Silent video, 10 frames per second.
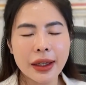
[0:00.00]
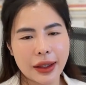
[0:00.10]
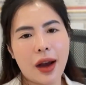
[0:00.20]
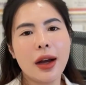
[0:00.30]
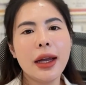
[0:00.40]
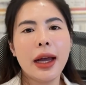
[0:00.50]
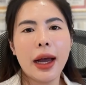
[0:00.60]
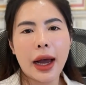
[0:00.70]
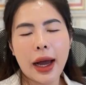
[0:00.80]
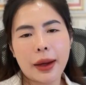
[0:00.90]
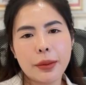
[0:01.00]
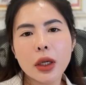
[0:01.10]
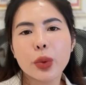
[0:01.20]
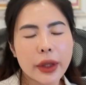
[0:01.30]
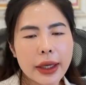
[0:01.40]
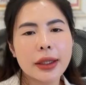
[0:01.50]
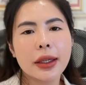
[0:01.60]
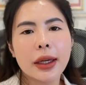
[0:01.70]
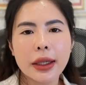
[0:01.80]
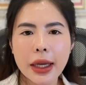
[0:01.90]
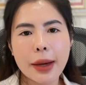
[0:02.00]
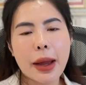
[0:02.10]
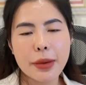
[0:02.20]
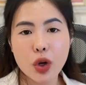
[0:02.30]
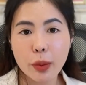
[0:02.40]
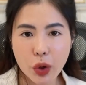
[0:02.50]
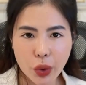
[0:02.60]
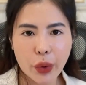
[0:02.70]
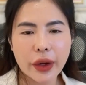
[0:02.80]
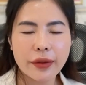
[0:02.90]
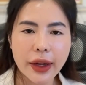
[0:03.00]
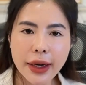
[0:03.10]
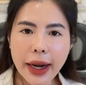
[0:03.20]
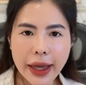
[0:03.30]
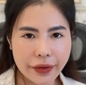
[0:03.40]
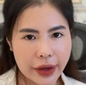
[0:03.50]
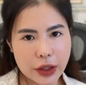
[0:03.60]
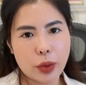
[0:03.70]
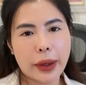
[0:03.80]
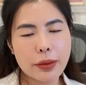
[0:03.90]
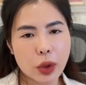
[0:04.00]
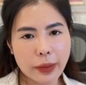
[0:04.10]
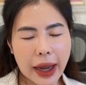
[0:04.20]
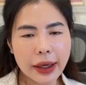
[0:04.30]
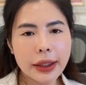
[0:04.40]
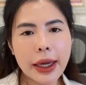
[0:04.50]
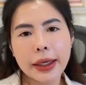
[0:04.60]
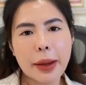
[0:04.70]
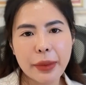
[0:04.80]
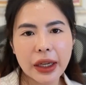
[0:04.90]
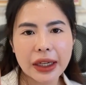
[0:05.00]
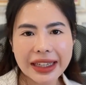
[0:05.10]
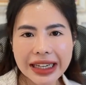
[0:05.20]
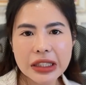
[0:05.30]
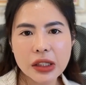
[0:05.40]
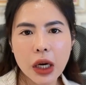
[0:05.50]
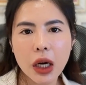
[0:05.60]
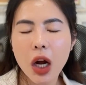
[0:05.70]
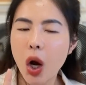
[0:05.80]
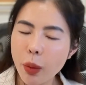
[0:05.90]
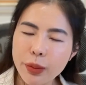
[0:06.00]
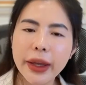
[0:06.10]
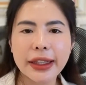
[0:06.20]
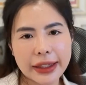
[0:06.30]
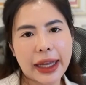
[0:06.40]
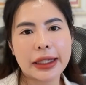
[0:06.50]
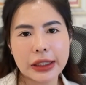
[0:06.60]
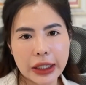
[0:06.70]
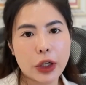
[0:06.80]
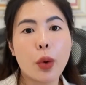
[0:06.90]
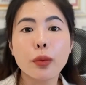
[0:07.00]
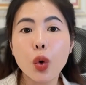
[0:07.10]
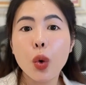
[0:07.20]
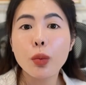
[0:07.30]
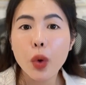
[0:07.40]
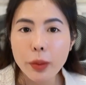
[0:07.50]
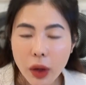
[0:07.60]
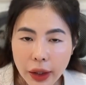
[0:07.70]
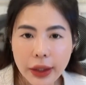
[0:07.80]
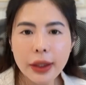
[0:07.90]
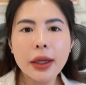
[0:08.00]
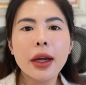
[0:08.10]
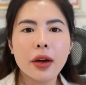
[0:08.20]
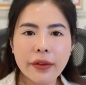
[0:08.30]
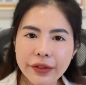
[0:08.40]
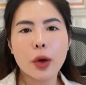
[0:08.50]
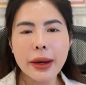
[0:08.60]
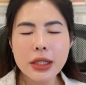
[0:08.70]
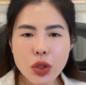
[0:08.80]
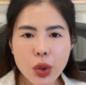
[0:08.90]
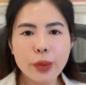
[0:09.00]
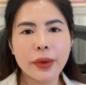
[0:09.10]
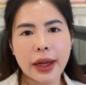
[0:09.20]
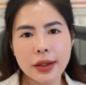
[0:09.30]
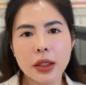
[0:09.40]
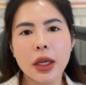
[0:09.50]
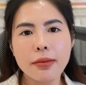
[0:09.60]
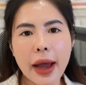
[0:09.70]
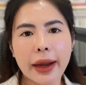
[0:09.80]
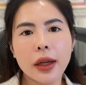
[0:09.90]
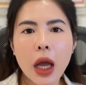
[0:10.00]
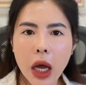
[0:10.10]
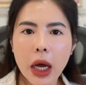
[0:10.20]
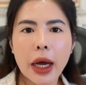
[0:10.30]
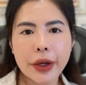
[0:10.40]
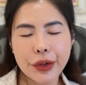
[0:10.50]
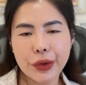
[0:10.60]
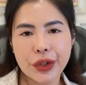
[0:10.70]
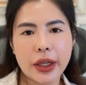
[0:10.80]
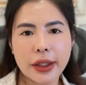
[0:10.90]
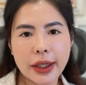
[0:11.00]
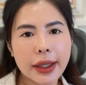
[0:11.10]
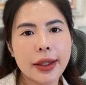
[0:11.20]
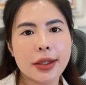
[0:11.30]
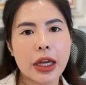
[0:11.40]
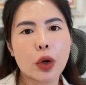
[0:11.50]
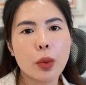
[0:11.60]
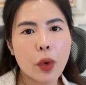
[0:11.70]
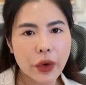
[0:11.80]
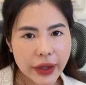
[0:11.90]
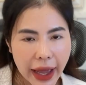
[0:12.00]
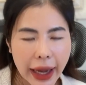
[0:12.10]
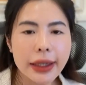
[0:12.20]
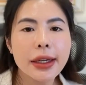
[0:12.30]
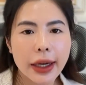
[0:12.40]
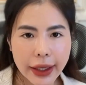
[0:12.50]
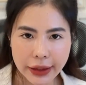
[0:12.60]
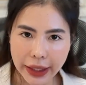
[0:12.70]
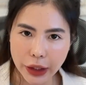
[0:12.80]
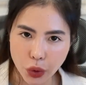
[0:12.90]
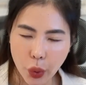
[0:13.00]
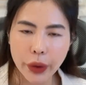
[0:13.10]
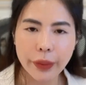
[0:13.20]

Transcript: đó à, bước đầu tiên khi các bạn bị đồi mồi rồi vẫn là phải dùng kem chống nắng để mình ngăn ngừa không hình thành những cái đốm đồi mồi mới còn việc của bác sĩ nhung là hướng dẫn bạn à, điều trị những cái tình trạng đồi mồi đã được hình thành rồi